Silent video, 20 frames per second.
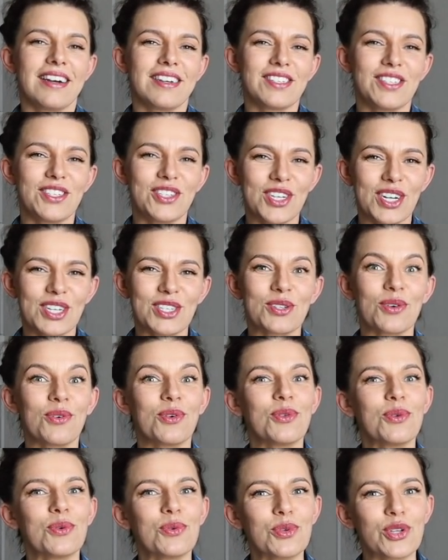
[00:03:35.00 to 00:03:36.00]
Сейчас
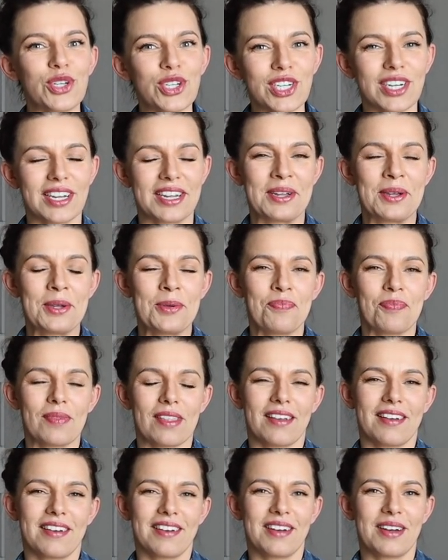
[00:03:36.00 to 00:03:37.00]
он уже
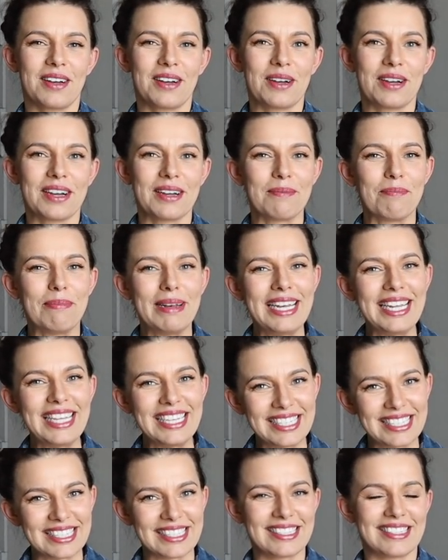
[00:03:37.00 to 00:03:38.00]

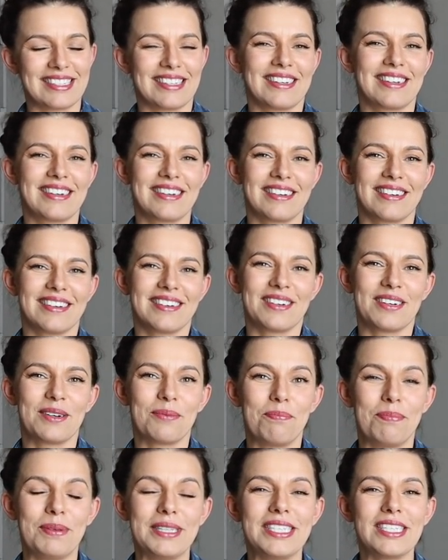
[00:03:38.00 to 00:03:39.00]
близится
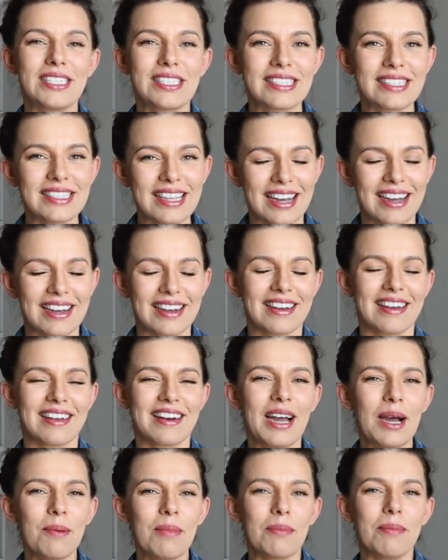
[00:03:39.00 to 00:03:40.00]
к 500
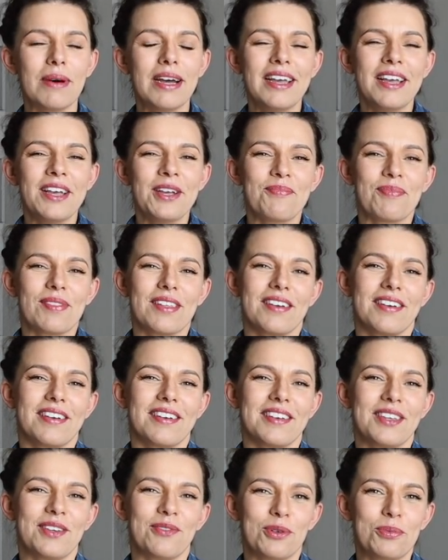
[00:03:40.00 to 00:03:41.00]
граммам
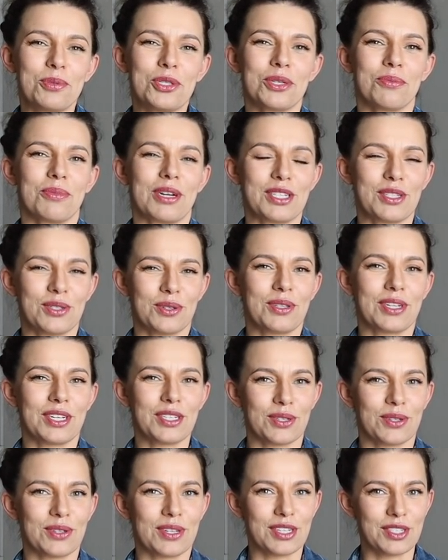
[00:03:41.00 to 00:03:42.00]
и, в общем, растет,
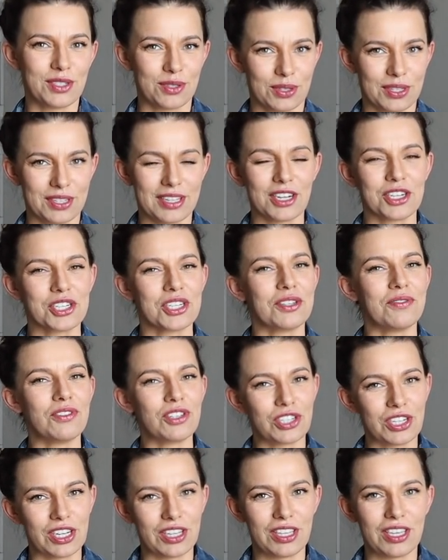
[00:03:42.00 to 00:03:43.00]
растет, растет. Также
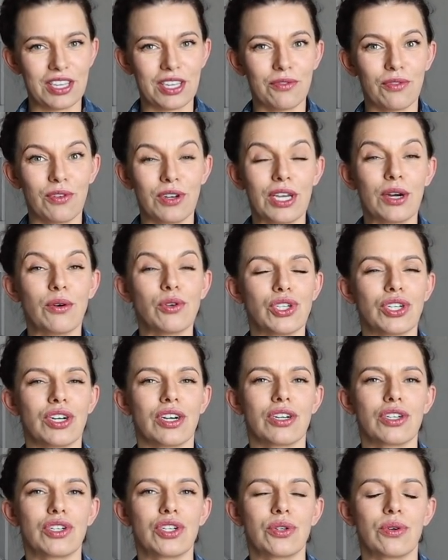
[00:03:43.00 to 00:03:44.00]
движение его я очень
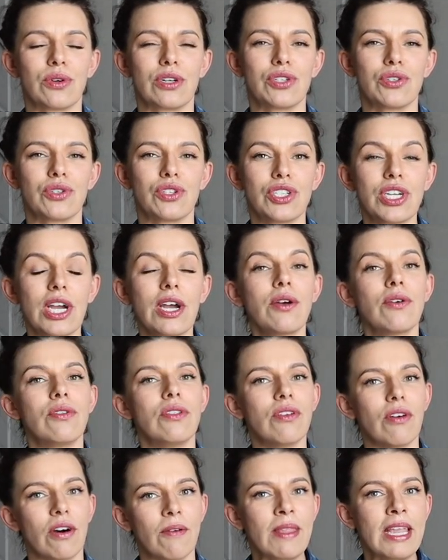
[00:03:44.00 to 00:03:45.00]
хорошо ощущаю,
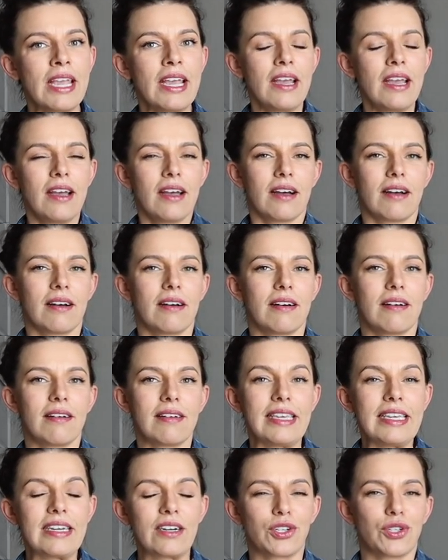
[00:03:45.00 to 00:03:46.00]
но э,
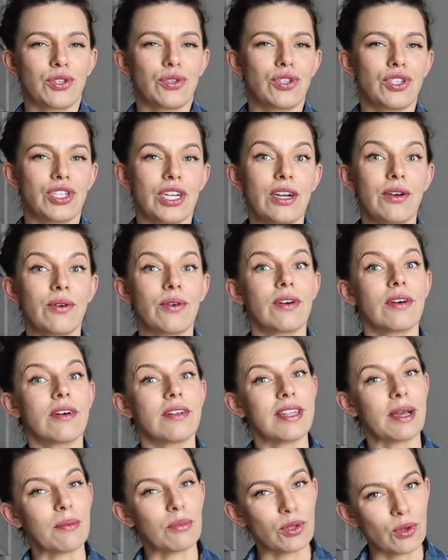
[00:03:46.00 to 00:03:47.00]
их ощущаю
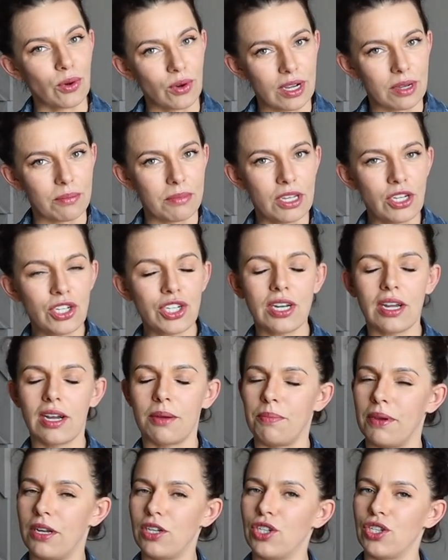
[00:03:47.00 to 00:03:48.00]
намного меньше,
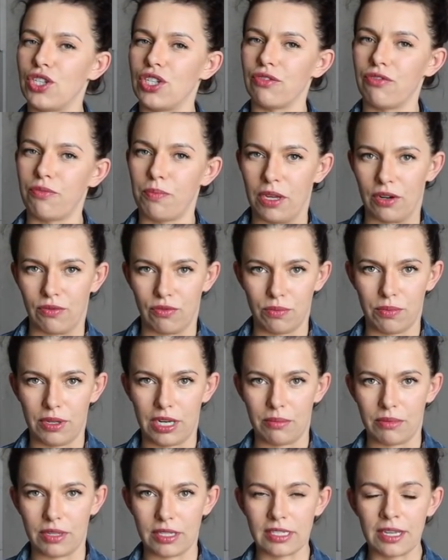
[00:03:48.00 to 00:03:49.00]
опять же, чем в первую
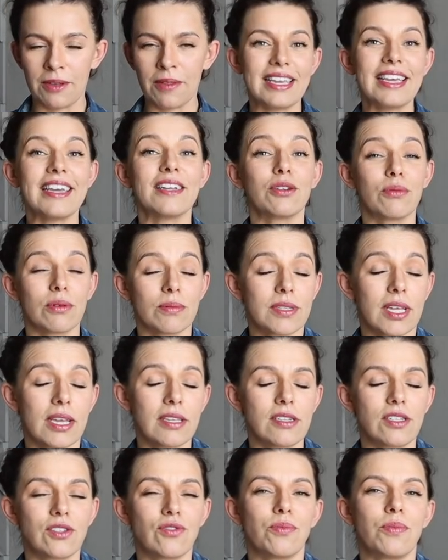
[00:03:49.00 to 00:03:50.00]
беременность. И этому
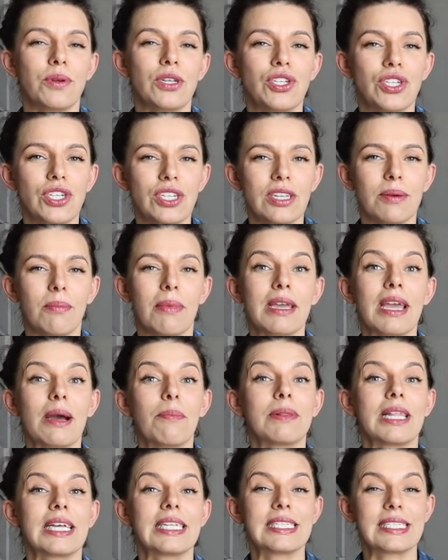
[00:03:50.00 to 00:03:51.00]
обстоятельству причина моя
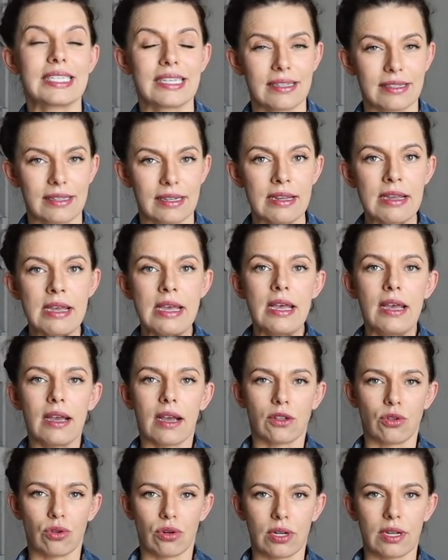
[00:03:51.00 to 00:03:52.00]
плацента,
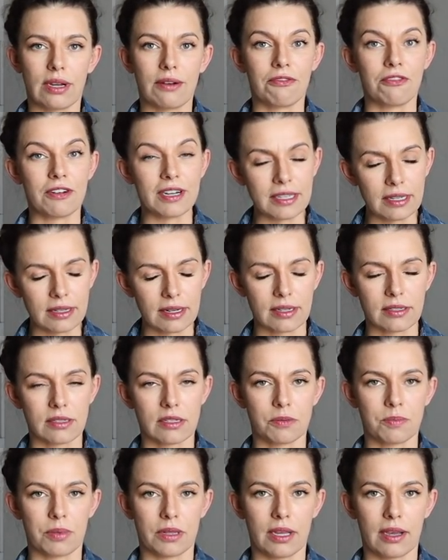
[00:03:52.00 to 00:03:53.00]
которая в этот раз
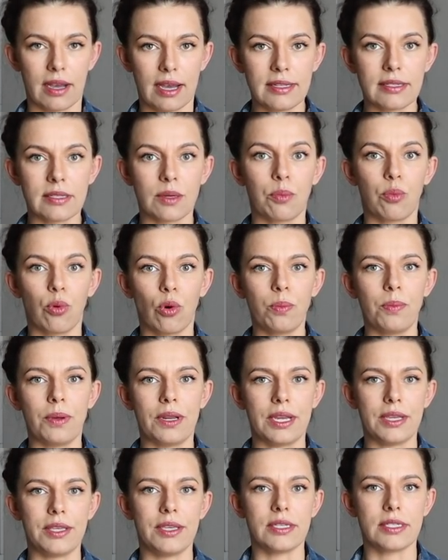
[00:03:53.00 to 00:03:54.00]
располагается по
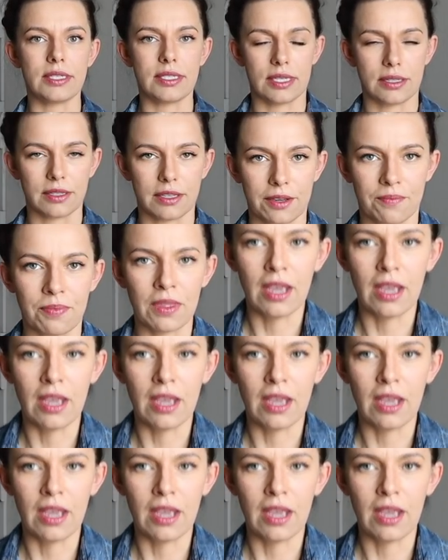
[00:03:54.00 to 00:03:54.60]
передней стенке.